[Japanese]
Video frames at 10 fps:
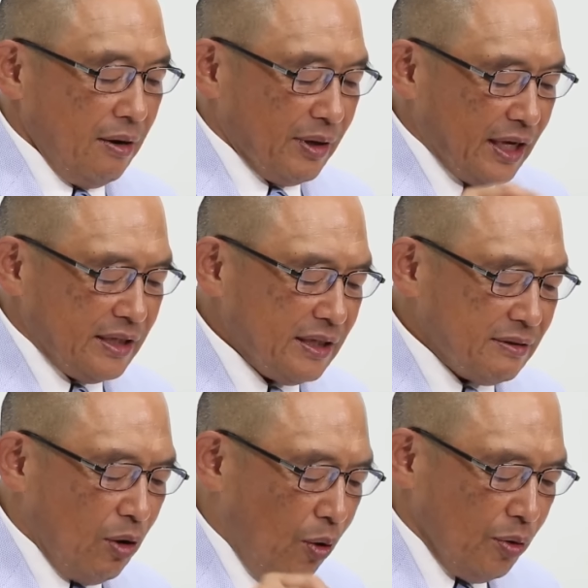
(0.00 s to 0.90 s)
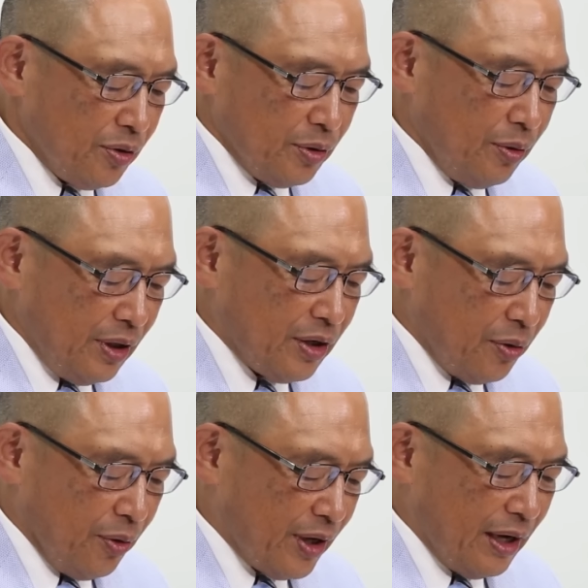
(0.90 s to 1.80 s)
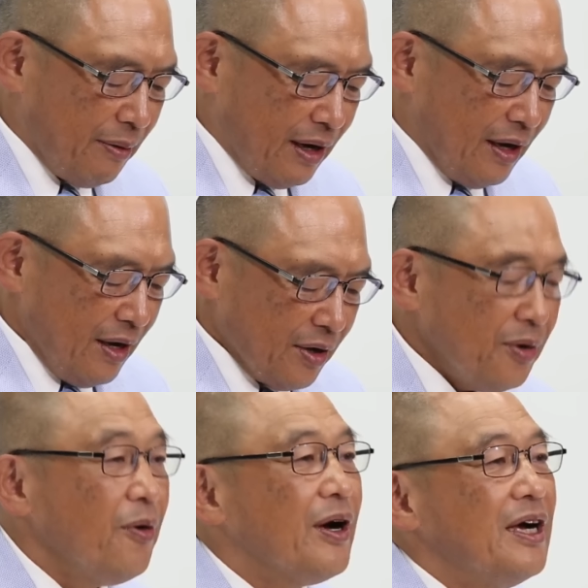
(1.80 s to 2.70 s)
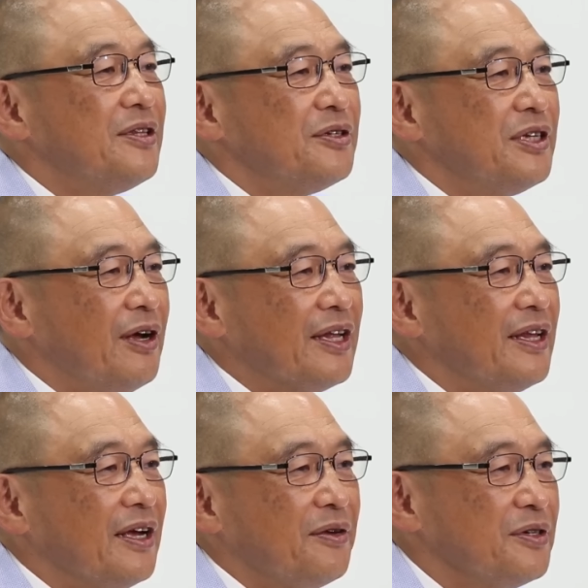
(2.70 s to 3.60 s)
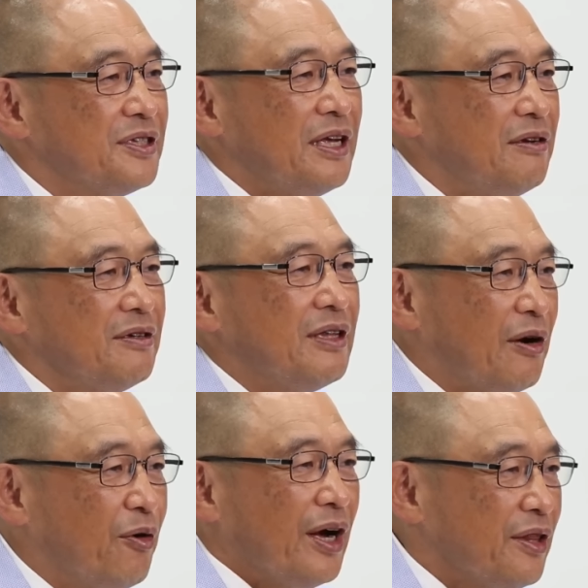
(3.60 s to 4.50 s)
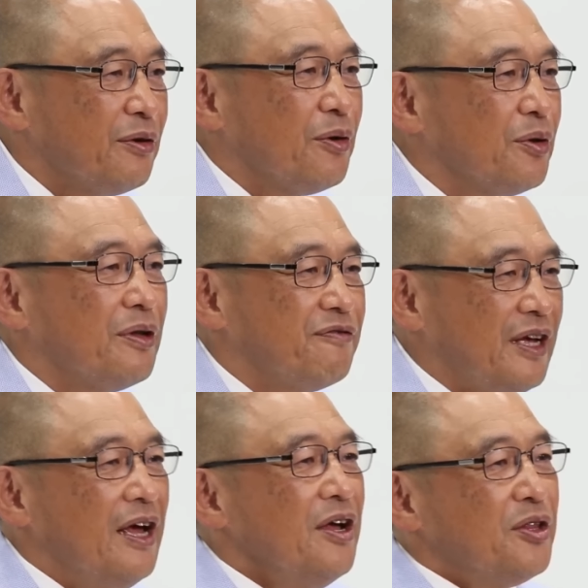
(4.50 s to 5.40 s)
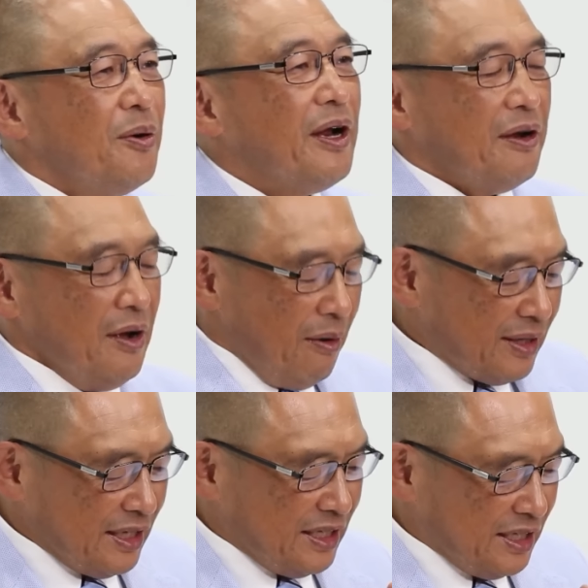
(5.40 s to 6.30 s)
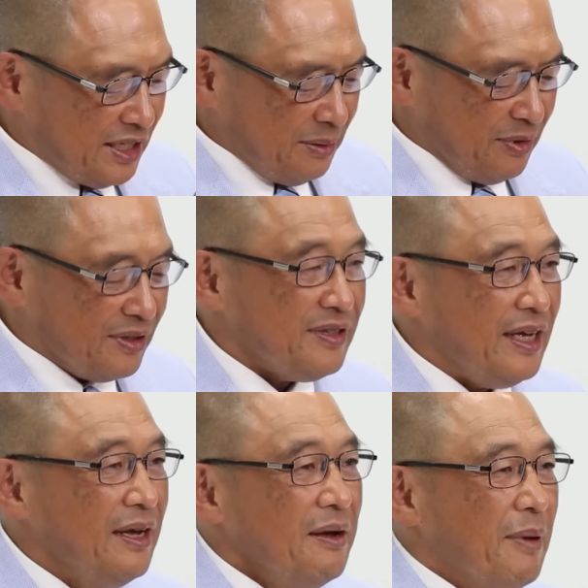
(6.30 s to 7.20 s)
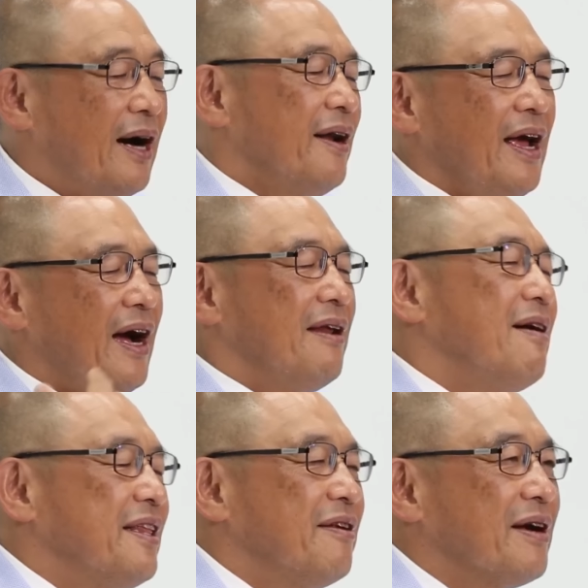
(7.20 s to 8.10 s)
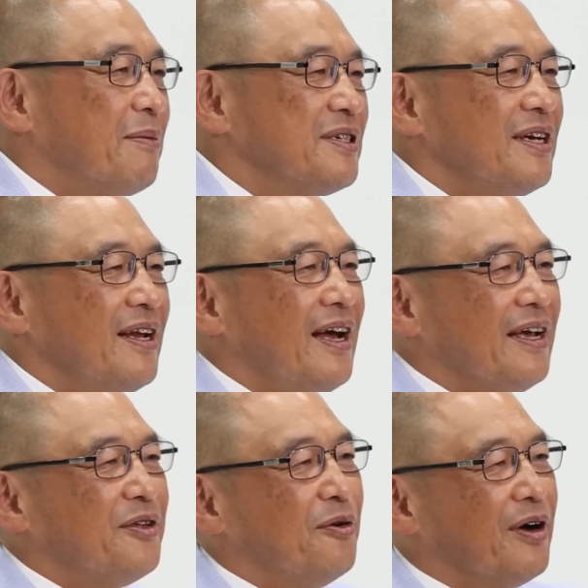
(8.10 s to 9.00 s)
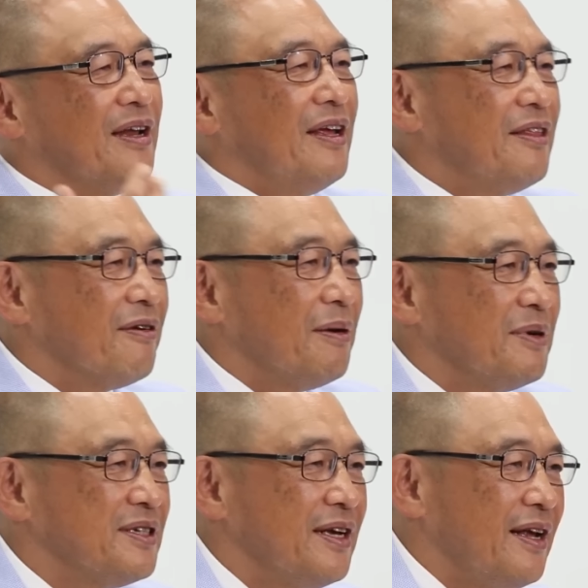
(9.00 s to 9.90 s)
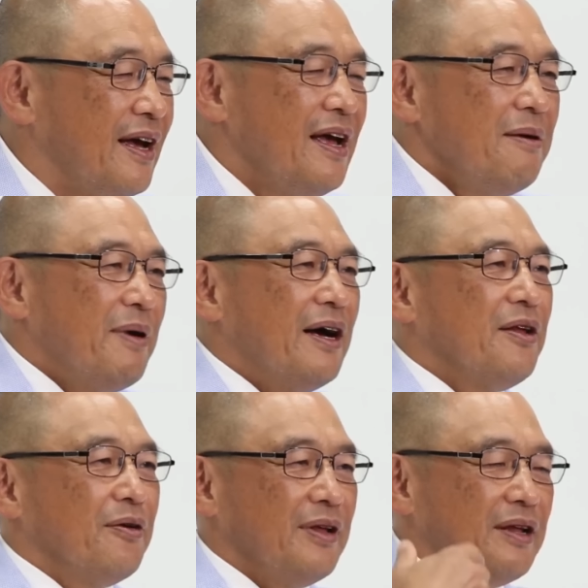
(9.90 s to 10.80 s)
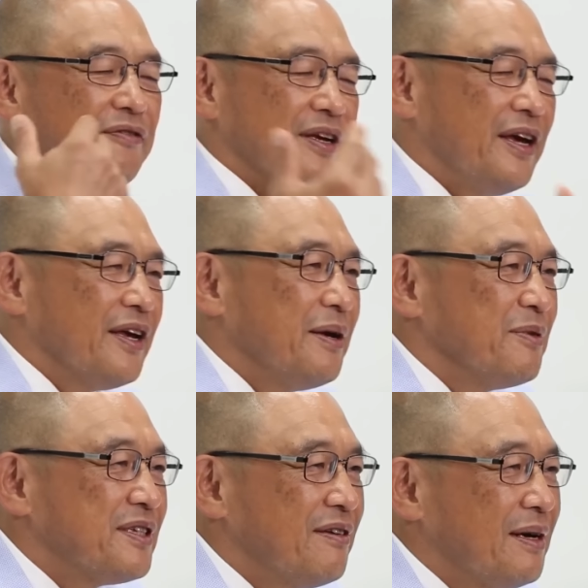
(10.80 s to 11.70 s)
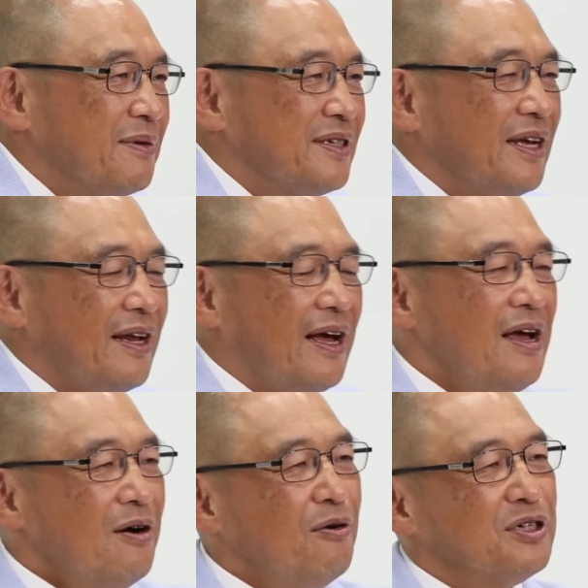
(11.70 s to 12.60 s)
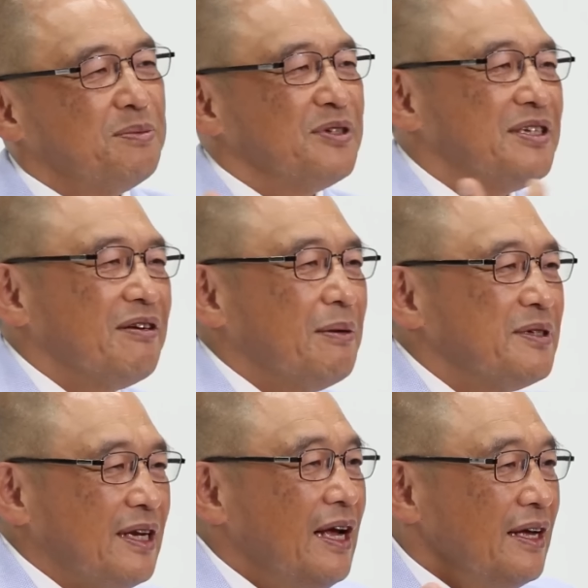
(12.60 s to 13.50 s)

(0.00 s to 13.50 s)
私たちは本当に教会は教会としての働きをしてるんだろうかということをですね問われる私自身もですね、まあ、礼拝には行ってるかもしれない祈祷会には行ってるかもしれない、まあ、いろんなですね献金もしてるかもしれない奉仕もしてるかもしれない